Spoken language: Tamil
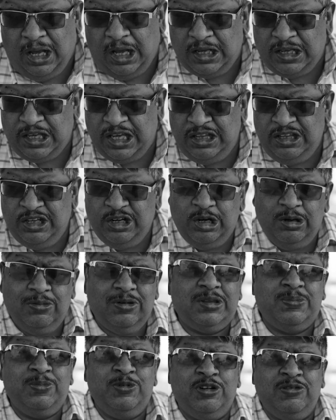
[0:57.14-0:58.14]
அங்கேருந்து
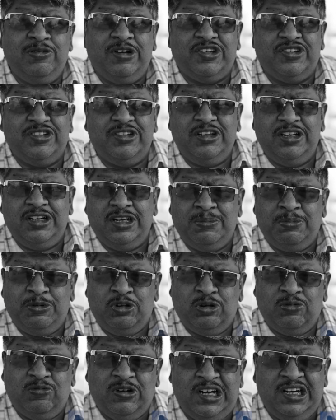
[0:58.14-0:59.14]
எழுபத்தி மூணு வருஷத்தில் நம்ம
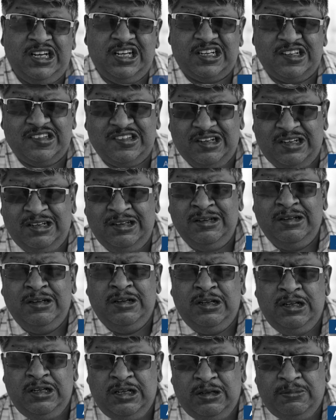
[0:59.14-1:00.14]
ஒரு வல்லரசாக
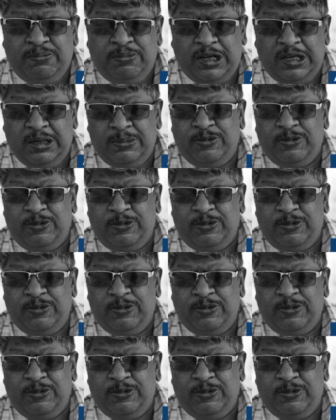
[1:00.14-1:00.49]
பல